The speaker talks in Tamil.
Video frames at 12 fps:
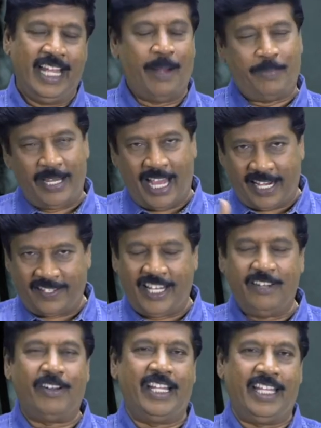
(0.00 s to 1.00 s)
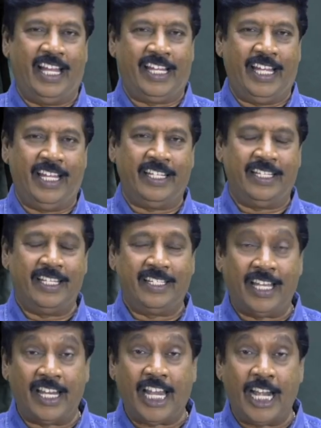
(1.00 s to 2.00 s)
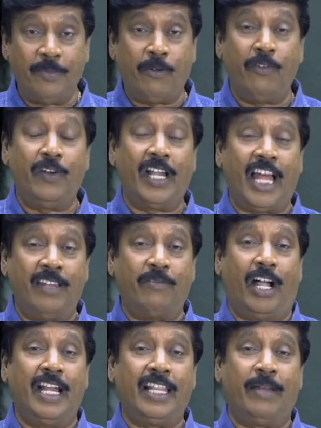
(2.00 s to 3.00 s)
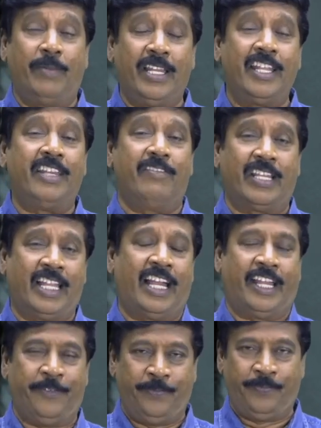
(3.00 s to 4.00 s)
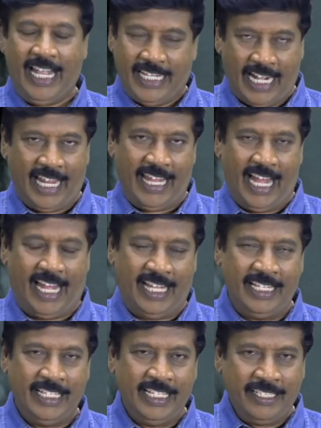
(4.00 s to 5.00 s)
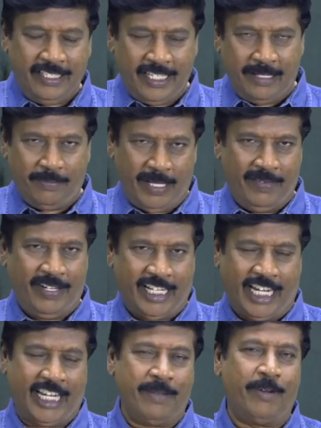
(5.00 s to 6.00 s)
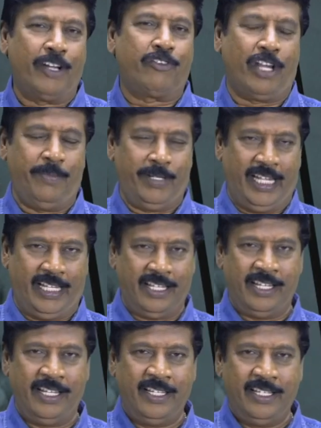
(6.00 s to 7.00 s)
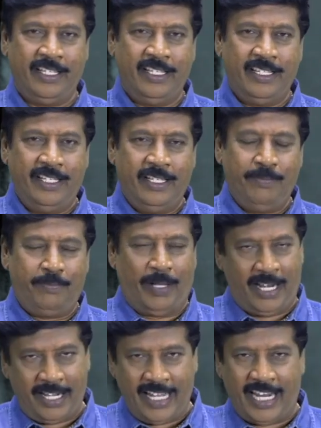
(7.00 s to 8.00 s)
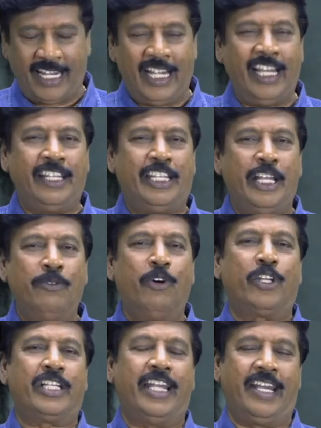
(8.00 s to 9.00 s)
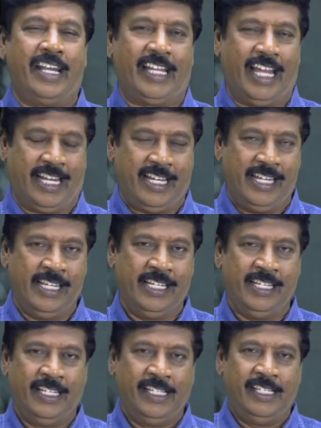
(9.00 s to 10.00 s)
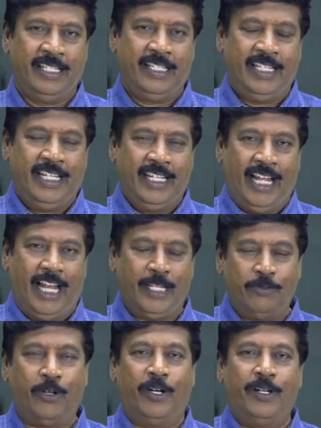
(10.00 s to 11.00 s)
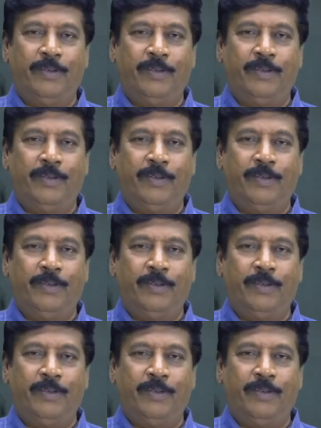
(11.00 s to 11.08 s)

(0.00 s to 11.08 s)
அப்படி அரசியல்வாதியாக தன் அனுபவங்களால் வாழ்ந்த மனிதர் இவர் தாங்க அதனால தான் திரும்ப இவர் கிடைக்குமான்னு சொல்ல முடியாது பல நேரங்களில் தெருவோரத்தில் நின்றுருக்கார் அதுவும்